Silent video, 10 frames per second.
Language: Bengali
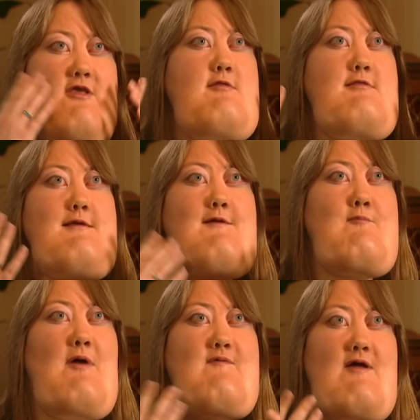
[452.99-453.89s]
বন্ধুরা এই
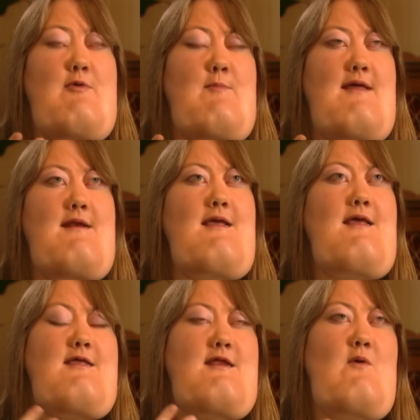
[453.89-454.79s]
মহিলার থুতনি
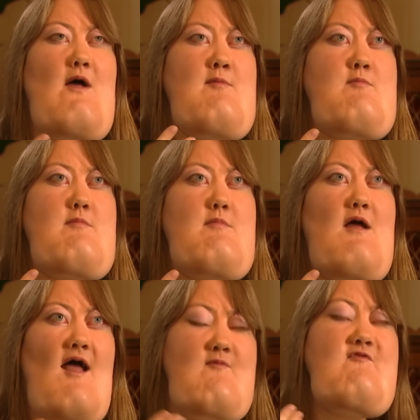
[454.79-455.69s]
যে কোনো সাধারণ
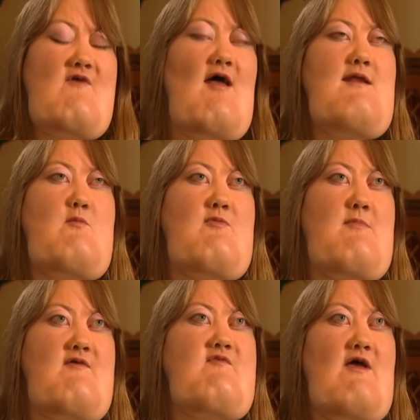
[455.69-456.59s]
মানুষের থেকে
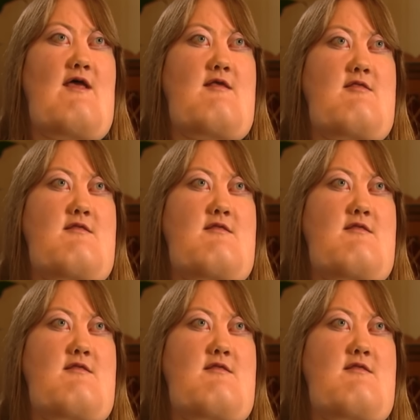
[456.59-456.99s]
অনেক বড়